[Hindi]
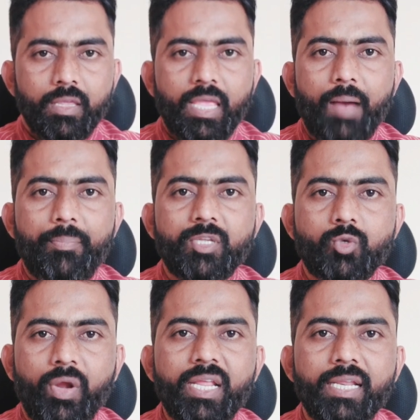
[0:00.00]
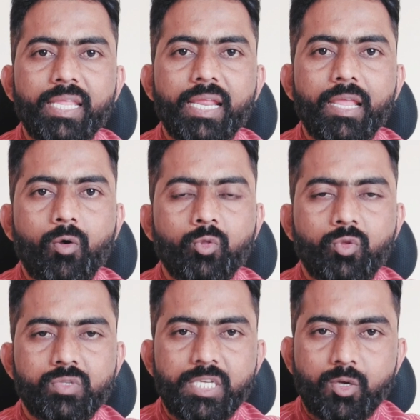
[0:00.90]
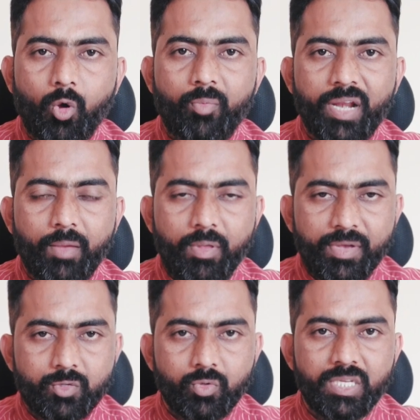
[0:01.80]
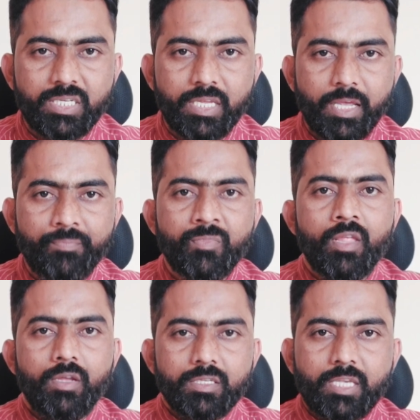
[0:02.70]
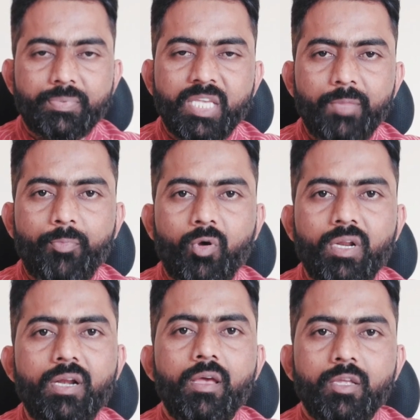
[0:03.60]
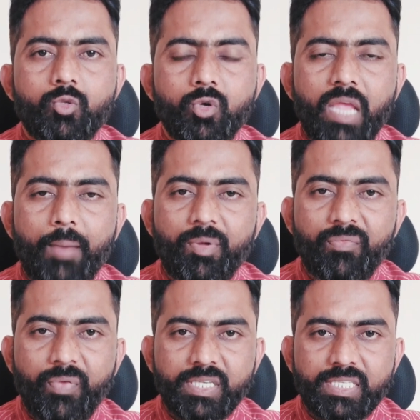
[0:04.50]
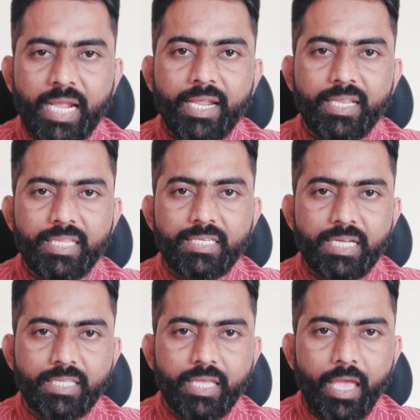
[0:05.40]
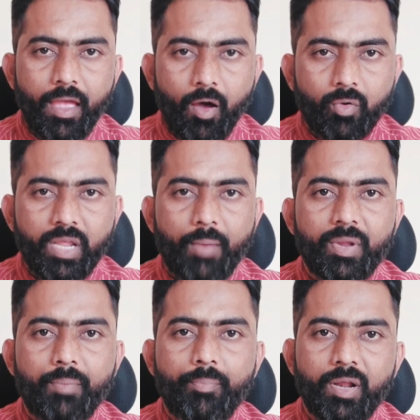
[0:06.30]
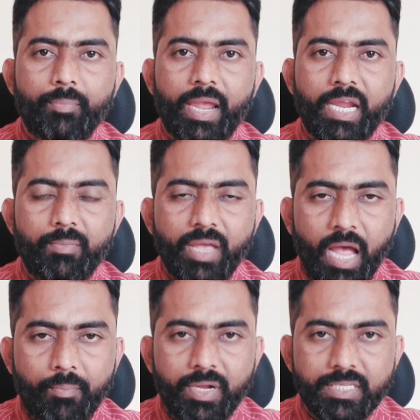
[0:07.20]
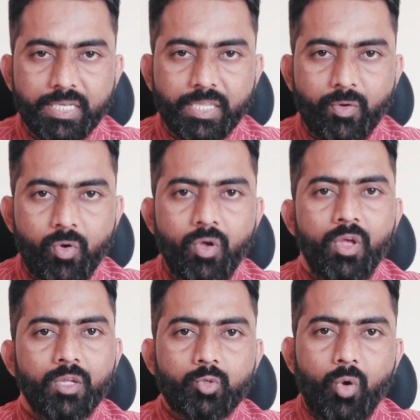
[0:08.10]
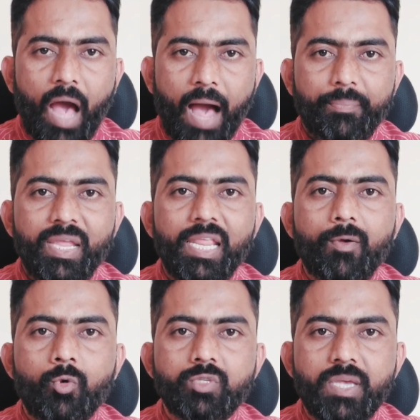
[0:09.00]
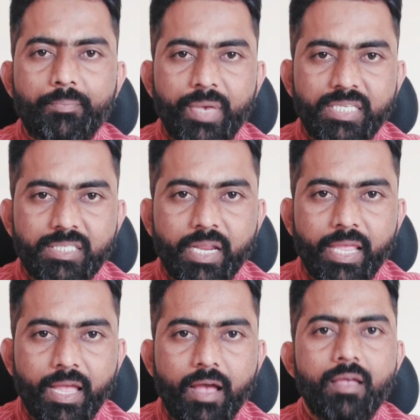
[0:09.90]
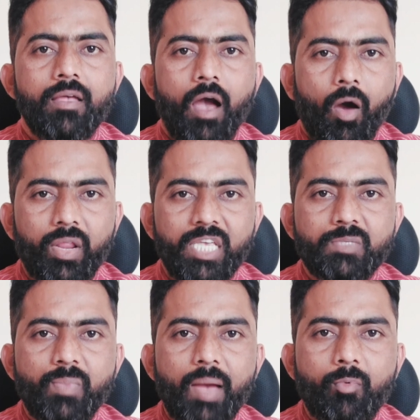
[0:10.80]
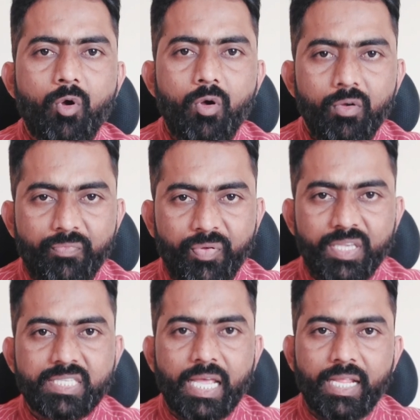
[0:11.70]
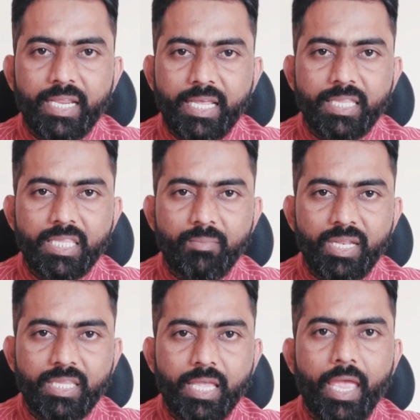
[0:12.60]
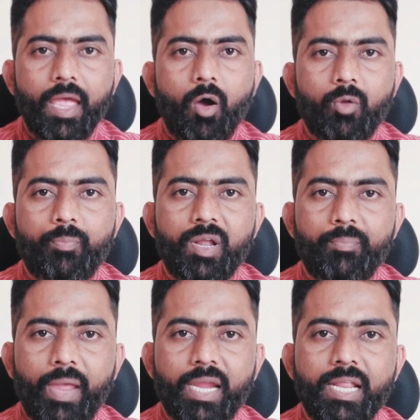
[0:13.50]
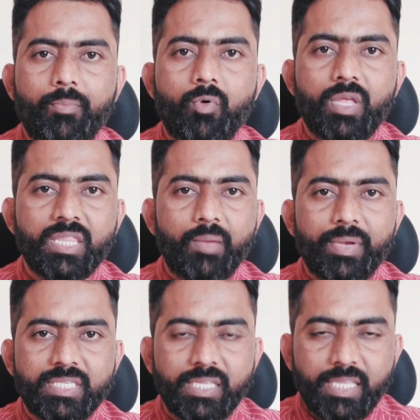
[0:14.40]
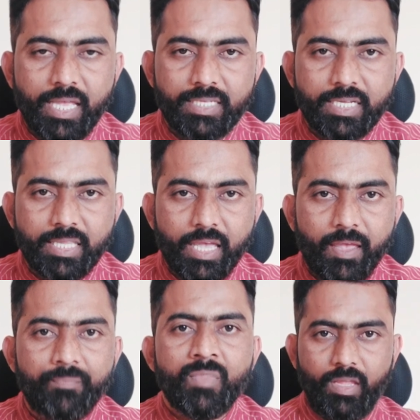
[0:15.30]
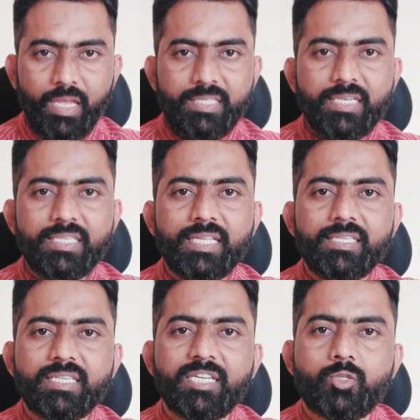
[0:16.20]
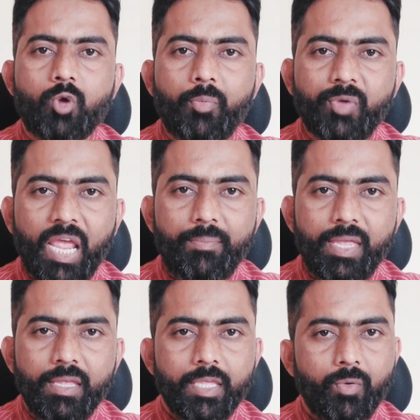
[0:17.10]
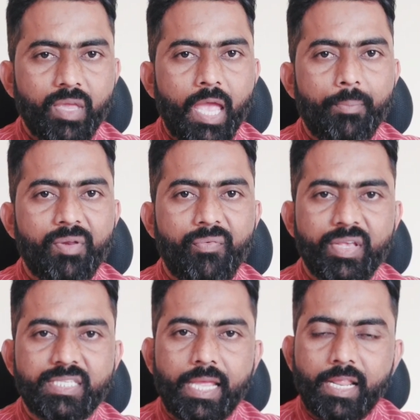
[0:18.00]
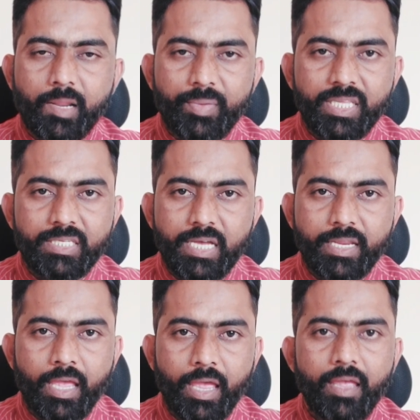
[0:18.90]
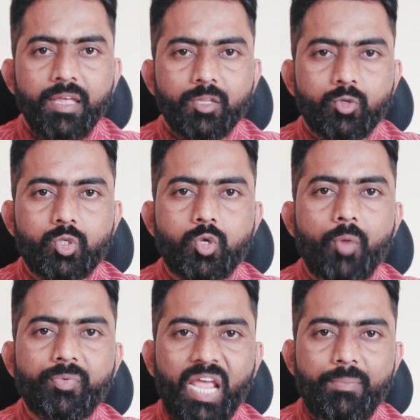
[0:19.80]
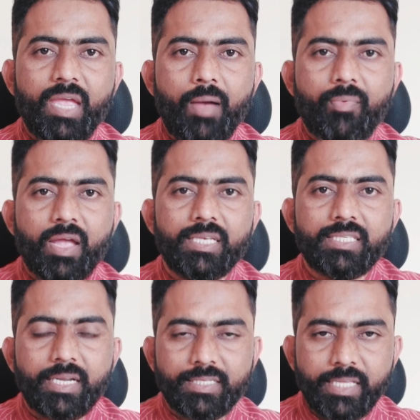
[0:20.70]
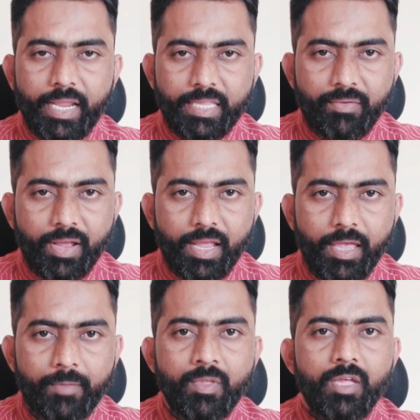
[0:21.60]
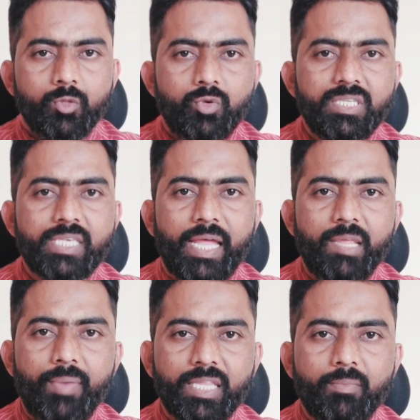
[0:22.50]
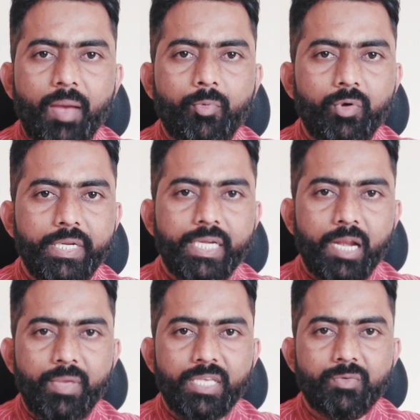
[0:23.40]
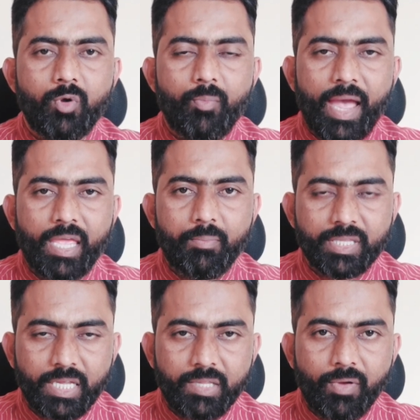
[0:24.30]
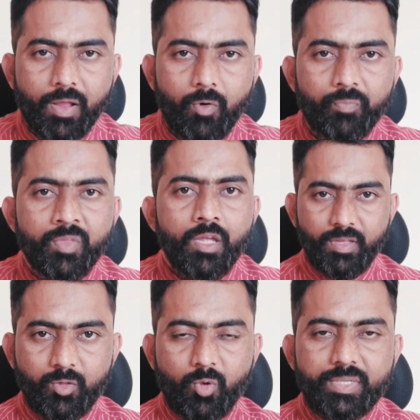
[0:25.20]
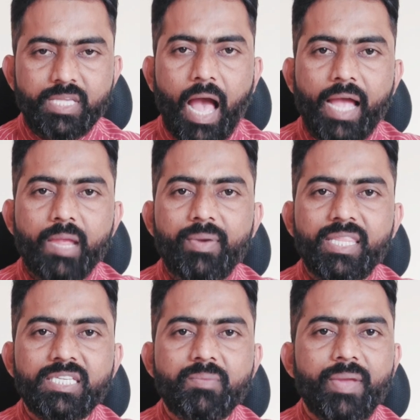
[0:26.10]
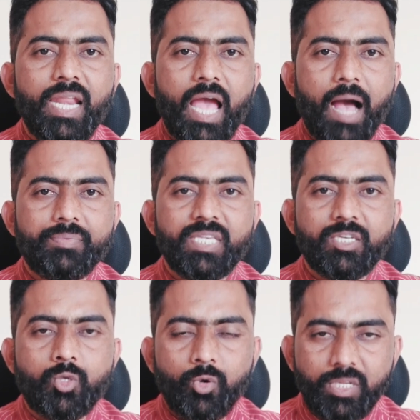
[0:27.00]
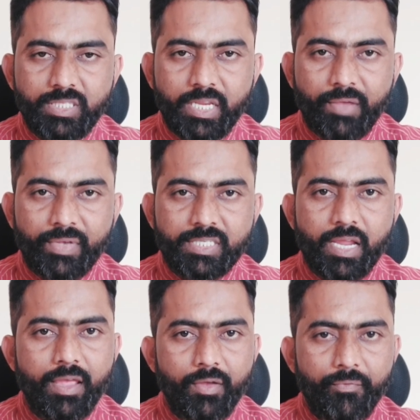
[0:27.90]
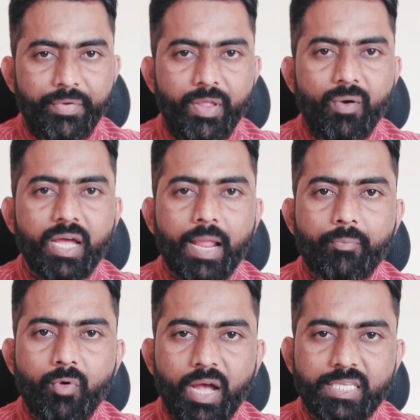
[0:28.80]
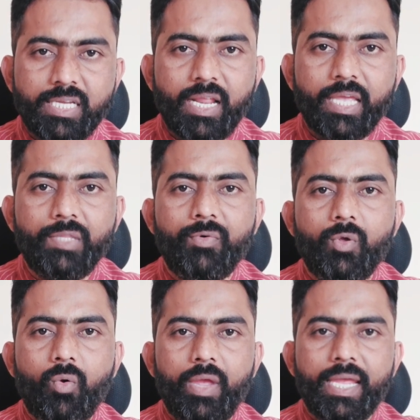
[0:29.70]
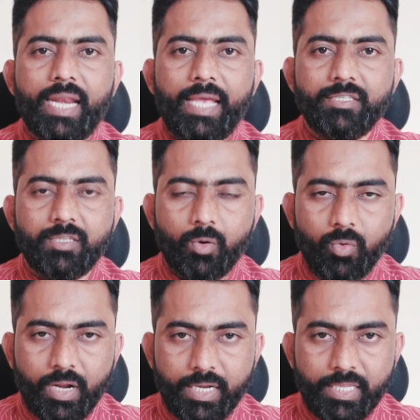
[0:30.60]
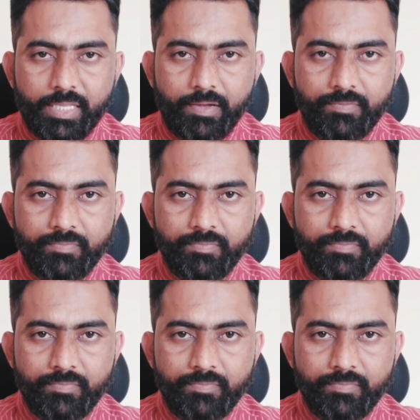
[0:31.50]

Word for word: यहाँ पर ज्वाइन करने के लिए कौन कौन से डॉक्यूमेंट आपके पास होने चाहिए सबसे इंपॉर्टेंट जो यहाँ पर फिक्स सैलरी दी जाती है और यहाँ पर आप पर पैकेट भी काम कर सकते हो तो आपके लिए कौन सा बेस्ट रहेगा और इसमें आपको फिक्स सैलरी कितनी मिलती है और पर पैकेट आपको कितना पैसा दिया जाता है इसी के साथ इसका जॉब टाइमिंग क्योंकि यहाँ पर फिक्स सैलरी भी दी जा रही है तो जॉब टाइमिंग आपका किस तरह से रहने वाला है तो ये सारी बातें मैं आपको डिटेल में इस वीडियो में आगे बताने वाला हूँ तो बस आगे बढ़ने से पहले आपसे एक छोटी सी रिक्वेस्ट है वीडियो अगर आपको अच्छा लगे तो वीडियो को एक लाइक ज़रूर कर देना